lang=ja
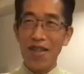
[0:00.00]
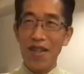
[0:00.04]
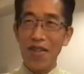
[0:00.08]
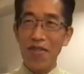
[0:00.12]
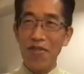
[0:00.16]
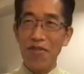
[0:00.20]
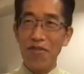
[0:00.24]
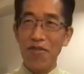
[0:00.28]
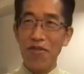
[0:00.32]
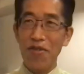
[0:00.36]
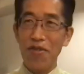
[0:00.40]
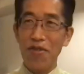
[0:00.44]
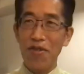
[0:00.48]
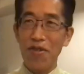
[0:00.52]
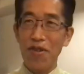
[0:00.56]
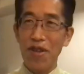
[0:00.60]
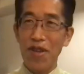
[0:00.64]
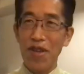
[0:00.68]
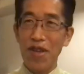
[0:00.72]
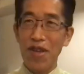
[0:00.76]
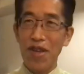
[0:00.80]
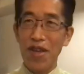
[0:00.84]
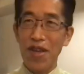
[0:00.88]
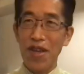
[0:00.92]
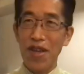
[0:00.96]
年の、
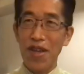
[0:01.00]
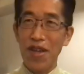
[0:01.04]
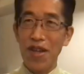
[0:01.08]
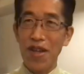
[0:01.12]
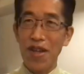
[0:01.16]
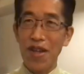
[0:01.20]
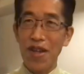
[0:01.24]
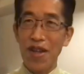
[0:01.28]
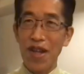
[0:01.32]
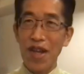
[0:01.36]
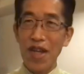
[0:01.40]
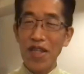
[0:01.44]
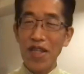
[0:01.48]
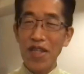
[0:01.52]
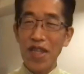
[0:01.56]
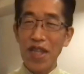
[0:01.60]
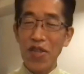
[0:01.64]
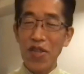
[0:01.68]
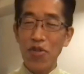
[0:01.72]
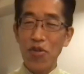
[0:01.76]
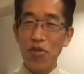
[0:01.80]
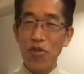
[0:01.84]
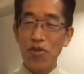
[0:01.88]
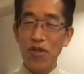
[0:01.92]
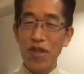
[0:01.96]
えー、来
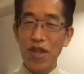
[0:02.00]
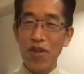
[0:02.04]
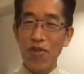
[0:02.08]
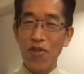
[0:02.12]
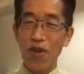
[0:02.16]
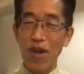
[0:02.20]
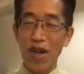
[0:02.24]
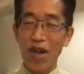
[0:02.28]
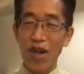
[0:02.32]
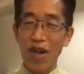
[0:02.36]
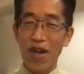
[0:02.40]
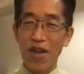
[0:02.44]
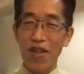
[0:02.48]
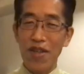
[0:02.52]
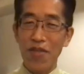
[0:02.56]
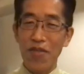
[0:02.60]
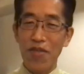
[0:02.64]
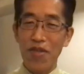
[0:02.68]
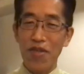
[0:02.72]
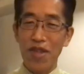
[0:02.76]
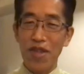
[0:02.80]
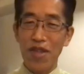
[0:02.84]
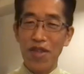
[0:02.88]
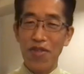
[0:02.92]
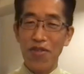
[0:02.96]
年度予算を考えて
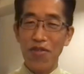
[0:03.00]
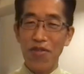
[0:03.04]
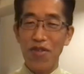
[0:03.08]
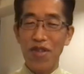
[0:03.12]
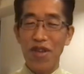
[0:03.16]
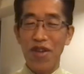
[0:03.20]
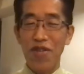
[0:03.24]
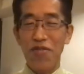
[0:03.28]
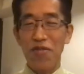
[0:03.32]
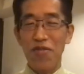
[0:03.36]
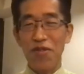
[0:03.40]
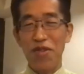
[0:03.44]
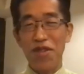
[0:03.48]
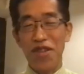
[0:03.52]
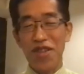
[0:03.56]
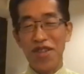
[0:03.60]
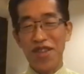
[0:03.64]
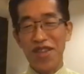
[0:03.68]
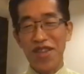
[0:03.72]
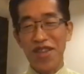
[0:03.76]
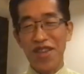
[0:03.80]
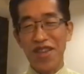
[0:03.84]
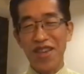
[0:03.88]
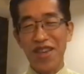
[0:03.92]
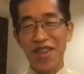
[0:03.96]
もしんどいだろう
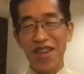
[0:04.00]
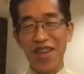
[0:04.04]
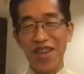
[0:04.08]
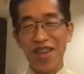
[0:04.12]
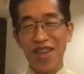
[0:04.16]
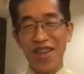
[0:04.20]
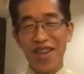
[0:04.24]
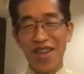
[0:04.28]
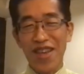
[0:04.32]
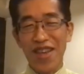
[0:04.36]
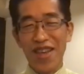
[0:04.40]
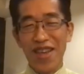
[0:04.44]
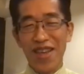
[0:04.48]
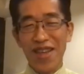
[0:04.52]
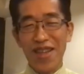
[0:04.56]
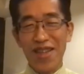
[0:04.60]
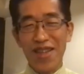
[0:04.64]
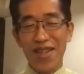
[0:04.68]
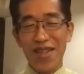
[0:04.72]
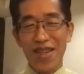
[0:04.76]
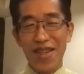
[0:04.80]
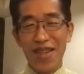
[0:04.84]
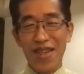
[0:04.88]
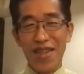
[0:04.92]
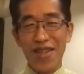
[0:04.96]
し、
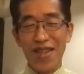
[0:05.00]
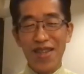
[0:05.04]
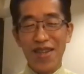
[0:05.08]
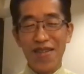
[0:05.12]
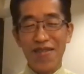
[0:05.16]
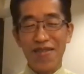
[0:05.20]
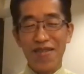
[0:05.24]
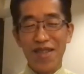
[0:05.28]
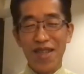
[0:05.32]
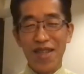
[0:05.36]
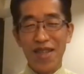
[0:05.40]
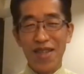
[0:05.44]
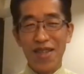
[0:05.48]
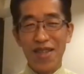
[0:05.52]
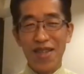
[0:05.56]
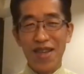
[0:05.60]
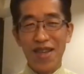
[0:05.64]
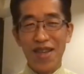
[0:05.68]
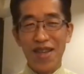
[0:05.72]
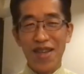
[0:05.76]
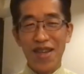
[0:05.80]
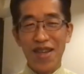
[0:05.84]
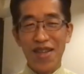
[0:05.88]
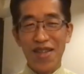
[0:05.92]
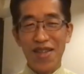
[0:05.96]
政策全
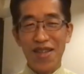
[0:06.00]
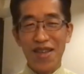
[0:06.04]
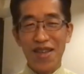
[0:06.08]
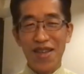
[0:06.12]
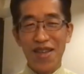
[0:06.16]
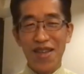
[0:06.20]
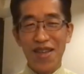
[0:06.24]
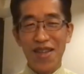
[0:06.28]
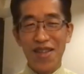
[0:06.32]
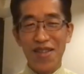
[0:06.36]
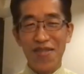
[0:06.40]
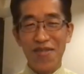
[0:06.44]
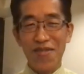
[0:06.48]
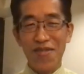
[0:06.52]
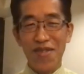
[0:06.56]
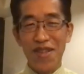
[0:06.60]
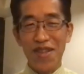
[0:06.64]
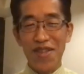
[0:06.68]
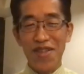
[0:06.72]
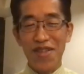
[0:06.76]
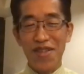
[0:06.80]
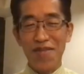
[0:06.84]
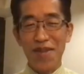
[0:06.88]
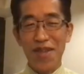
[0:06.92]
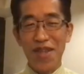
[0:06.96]
体が、えー、そん
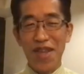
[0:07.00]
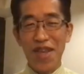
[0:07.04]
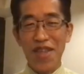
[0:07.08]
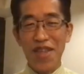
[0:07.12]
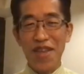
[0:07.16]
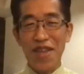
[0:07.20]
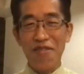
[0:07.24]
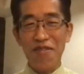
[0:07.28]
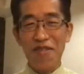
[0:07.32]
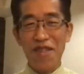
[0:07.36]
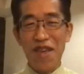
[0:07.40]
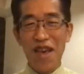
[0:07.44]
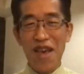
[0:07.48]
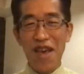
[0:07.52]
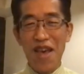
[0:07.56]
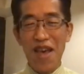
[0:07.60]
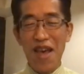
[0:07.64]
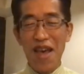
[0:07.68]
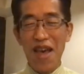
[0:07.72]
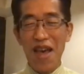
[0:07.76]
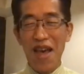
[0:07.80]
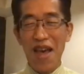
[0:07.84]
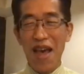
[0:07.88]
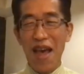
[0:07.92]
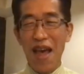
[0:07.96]
な進まないだろう
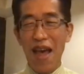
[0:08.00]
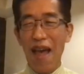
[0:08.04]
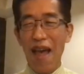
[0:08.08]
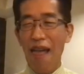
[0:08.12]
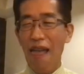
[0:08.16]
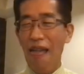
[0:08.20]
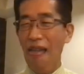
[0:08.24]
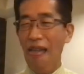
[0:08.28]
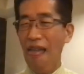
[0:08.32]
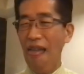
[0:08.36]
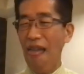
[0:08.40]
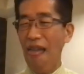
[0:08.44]
な。